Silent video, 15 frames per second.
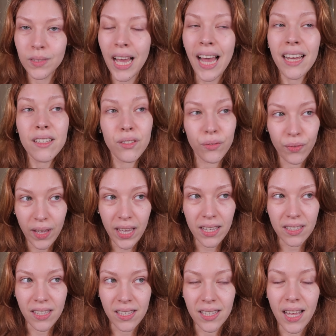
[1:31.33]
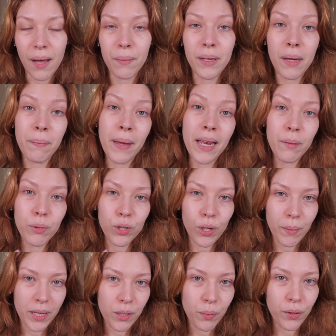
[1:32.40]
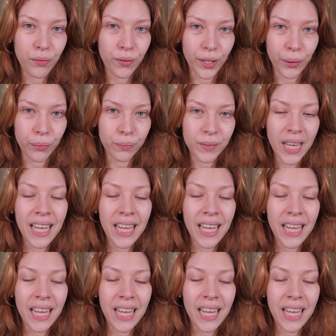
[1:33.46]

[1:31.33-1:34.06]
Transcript: Às vezes, a minha pele puxa mais pro frio.